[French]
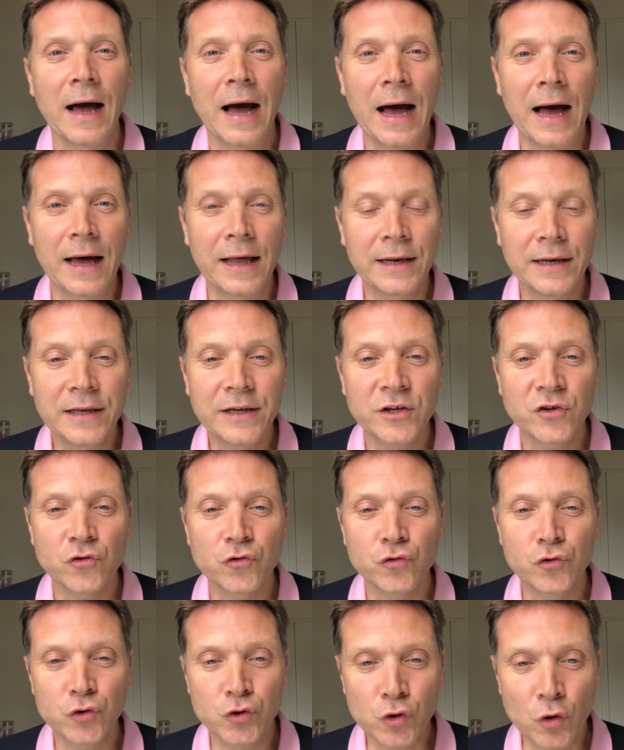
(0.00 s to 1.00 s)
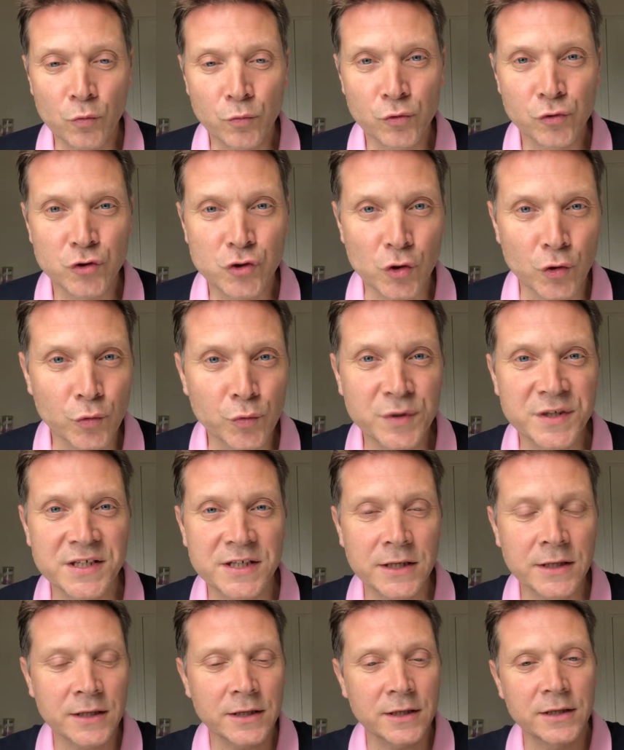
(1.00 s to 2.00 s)
aller jusqu'au bout de
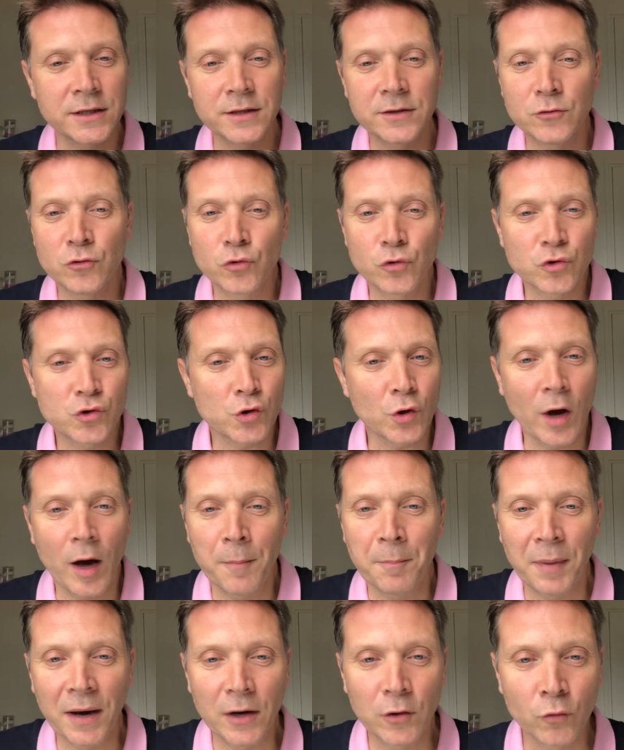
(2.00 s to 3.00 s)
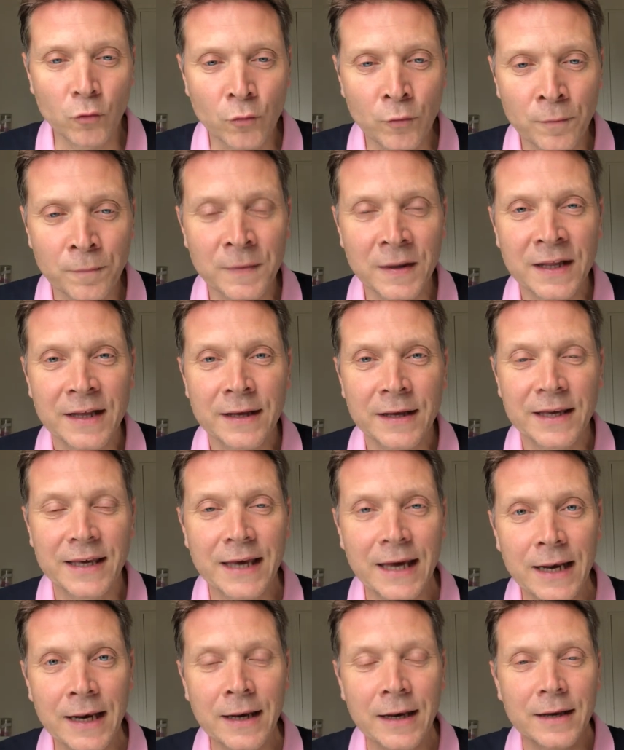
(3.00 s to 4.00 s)
celui-ci, qui ne sera pas long.
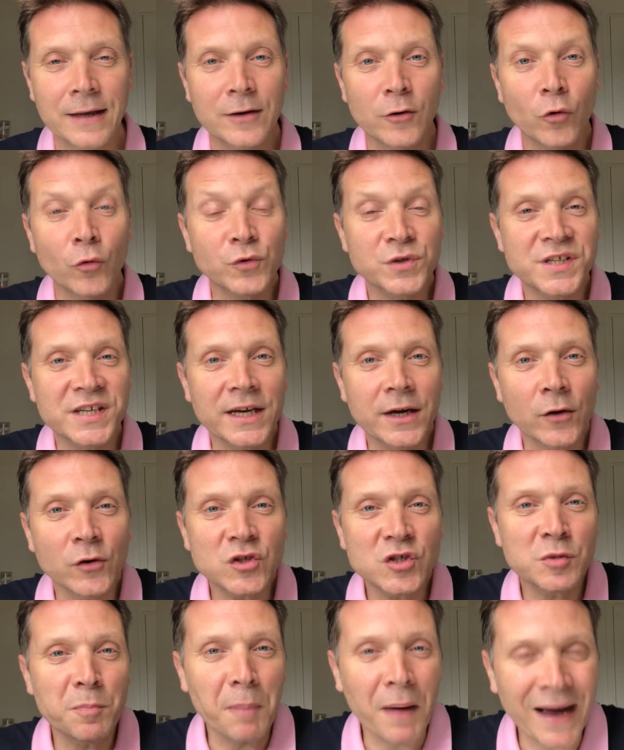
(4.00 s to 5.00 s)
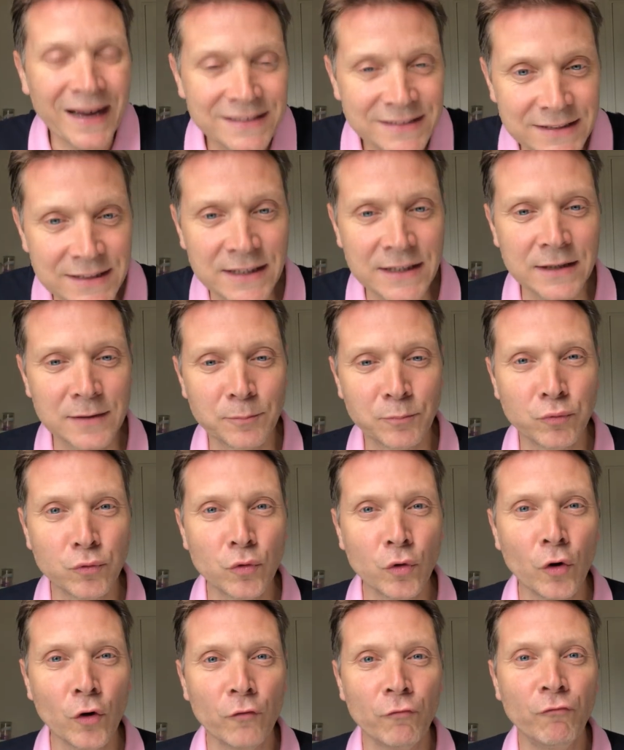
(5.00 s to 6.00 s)
Quelles conséquences pratiques
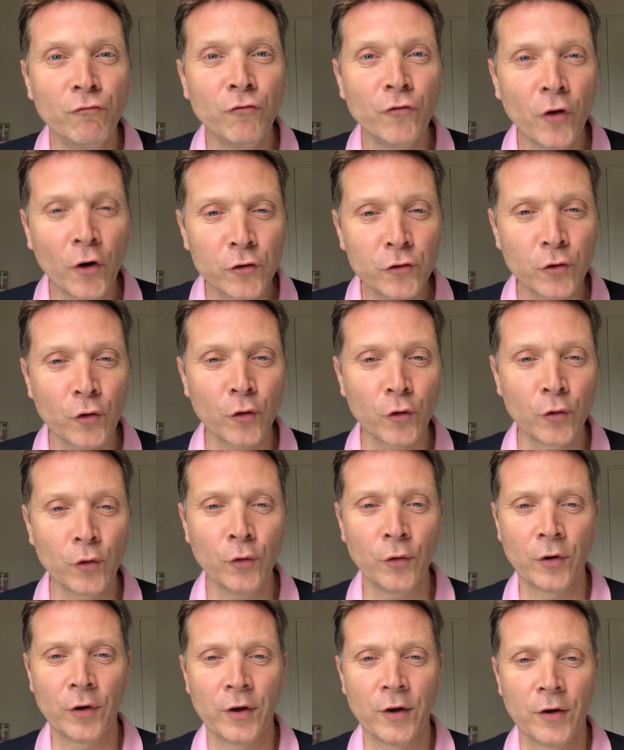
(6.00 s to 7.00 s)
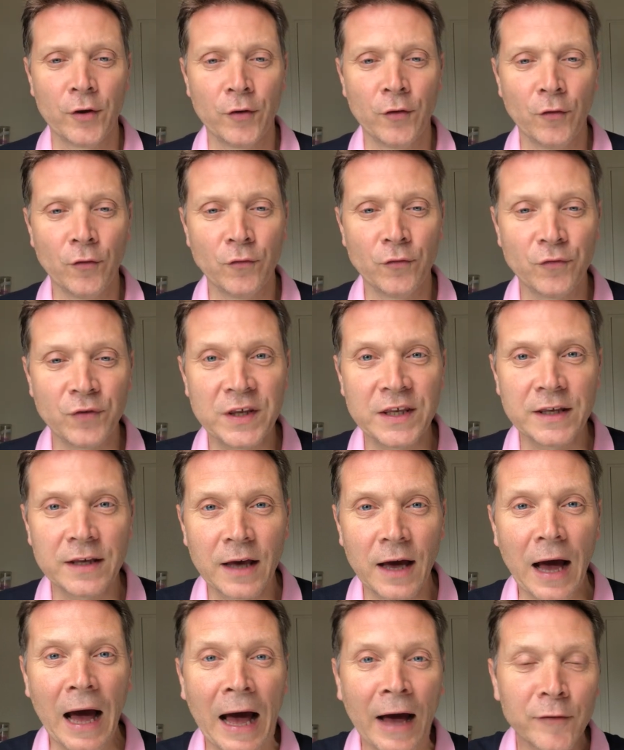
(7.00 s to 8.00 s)
pour notre vie
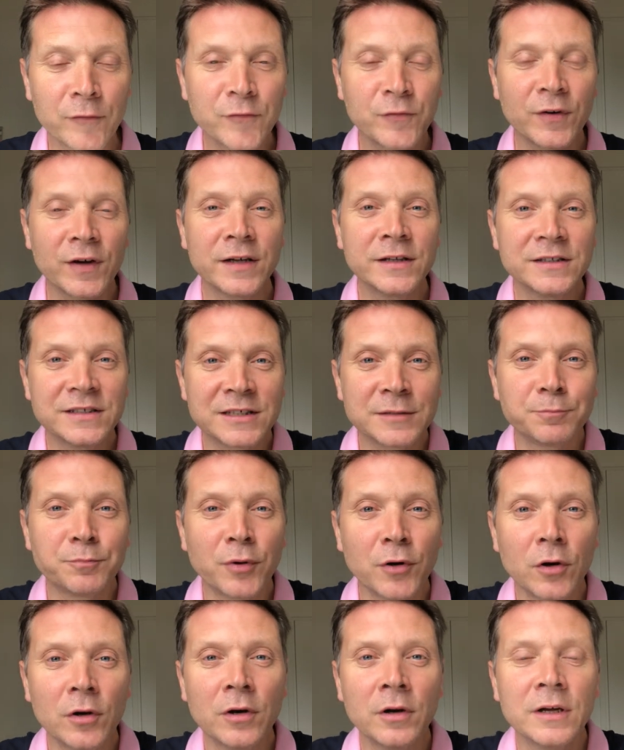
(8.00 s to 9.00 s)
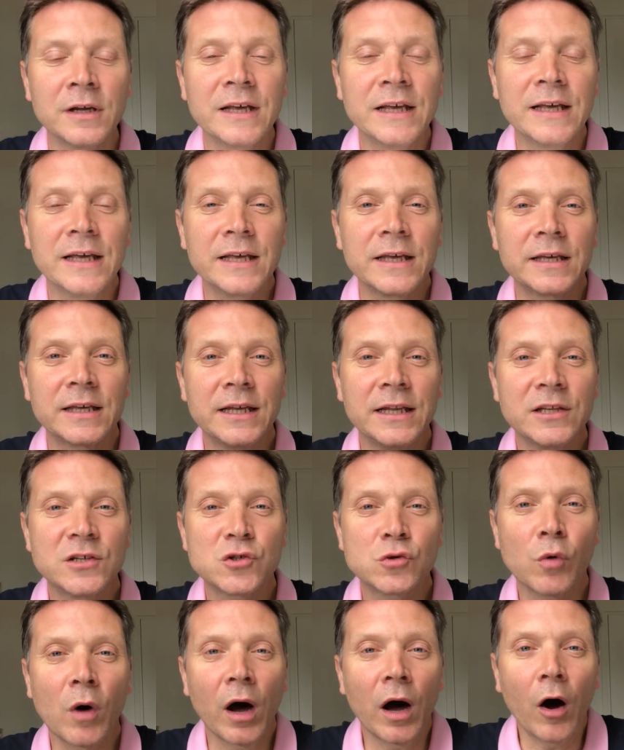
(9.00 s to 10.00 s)
Afin, dit Paul, qu'il
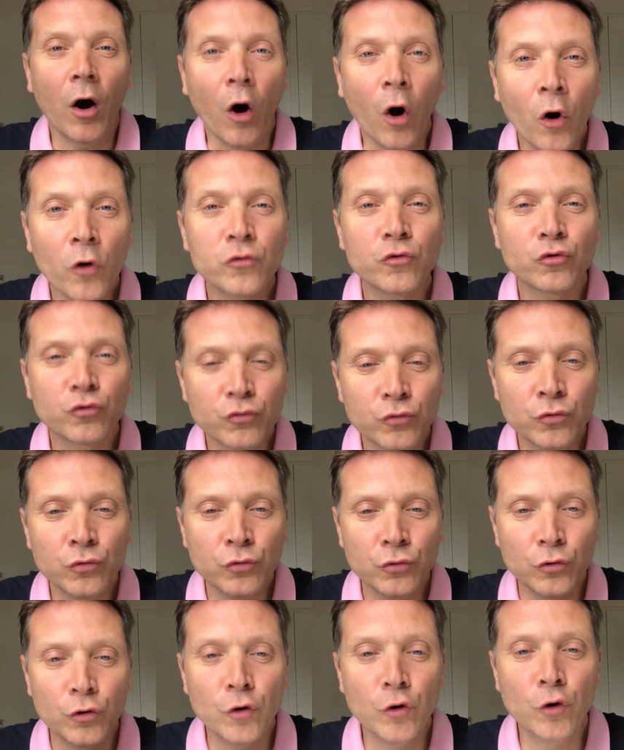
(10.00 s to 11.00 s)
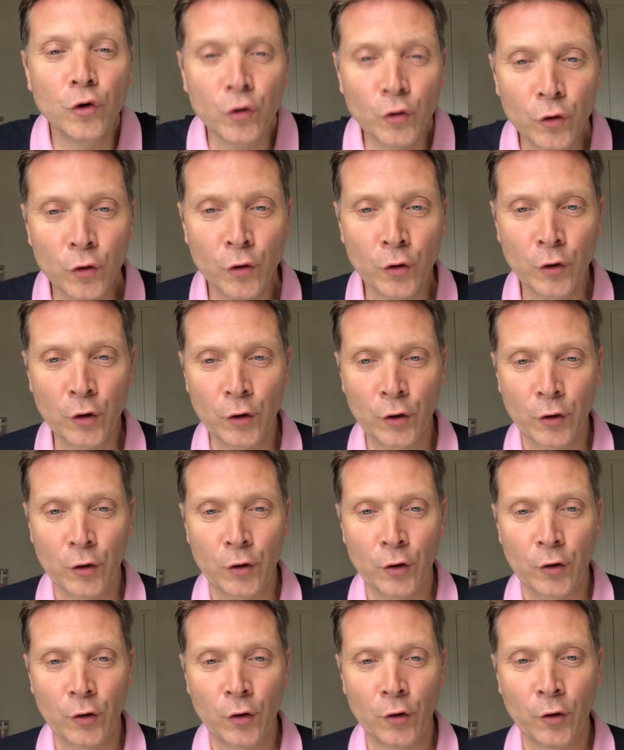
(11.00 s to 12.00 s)
soit en tout le
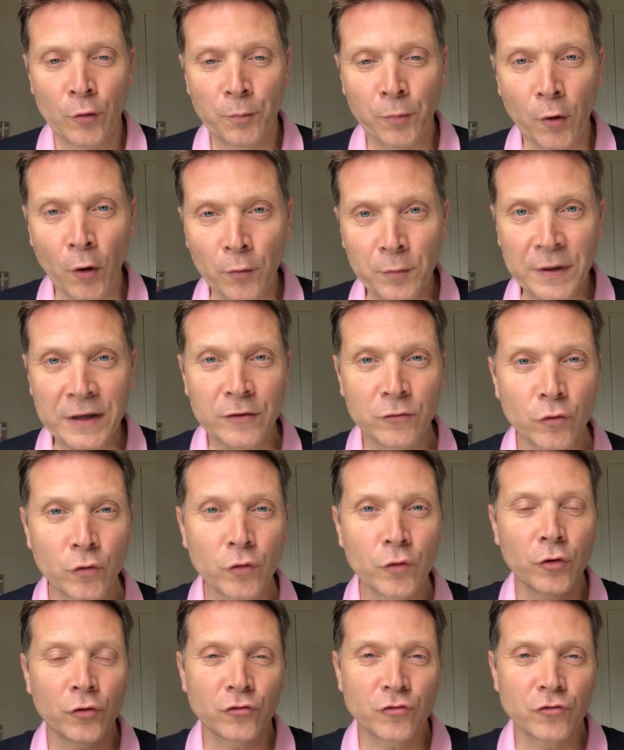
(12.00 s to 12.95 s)
premier. Donc,